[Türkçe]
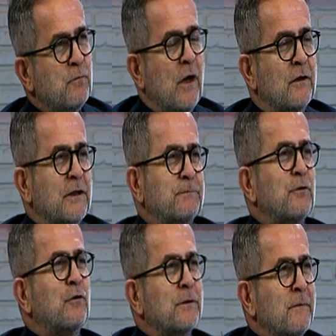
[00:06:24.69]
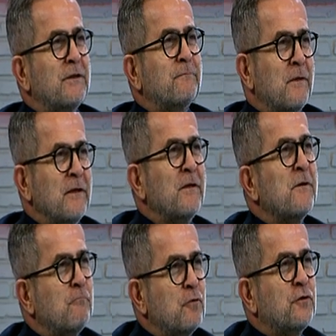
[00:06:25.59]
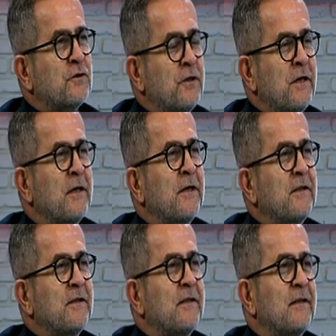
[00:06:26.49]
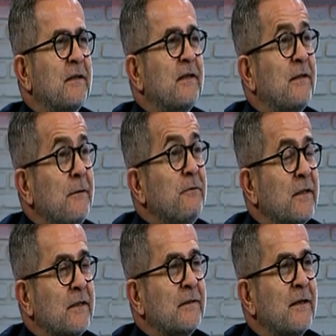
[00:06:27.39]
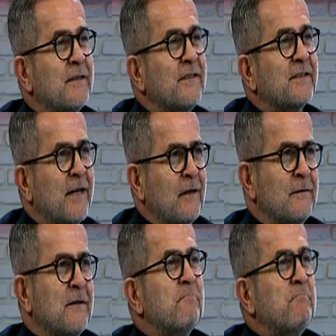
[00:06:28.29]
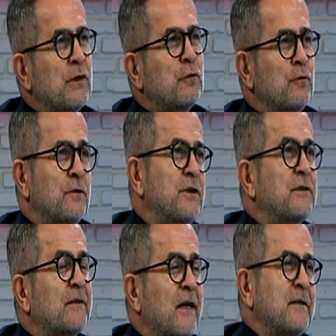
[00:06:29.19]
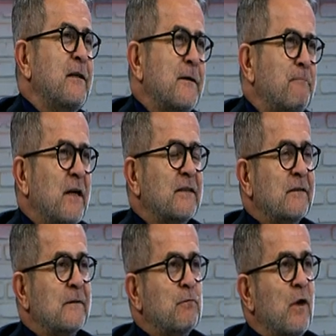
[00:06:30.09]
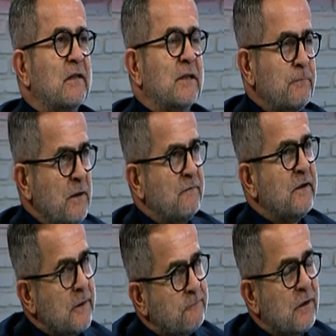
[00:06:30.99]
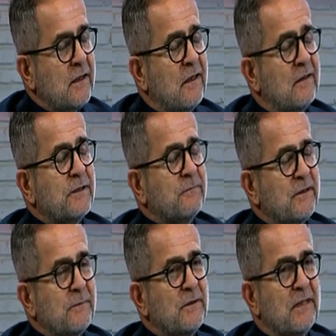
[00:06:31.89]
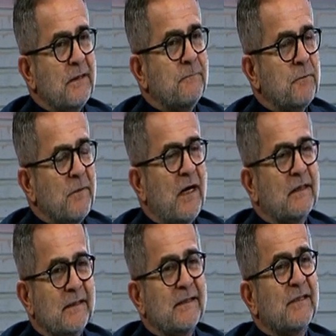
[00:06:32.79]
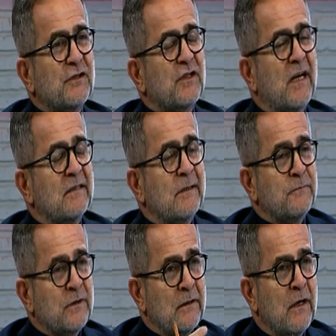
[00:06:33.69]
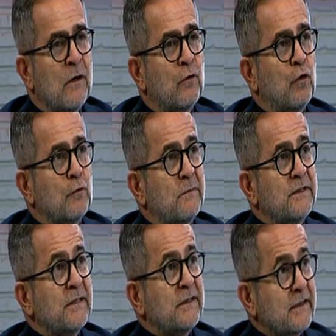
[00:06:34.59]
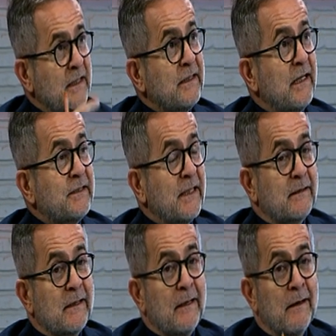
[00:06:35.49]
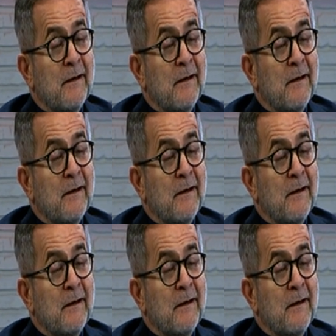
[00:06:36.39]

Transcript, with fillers: Bu anlaşmayı otomatikmen bugünkü e, Libya'nın yasal meşru iktidarıyla yaparsınız bu anlaşmayı ve yapılan anlaşma demin dediğim gibi Akdeniz'deki çıkarlarımızın korunması açısından gelecekte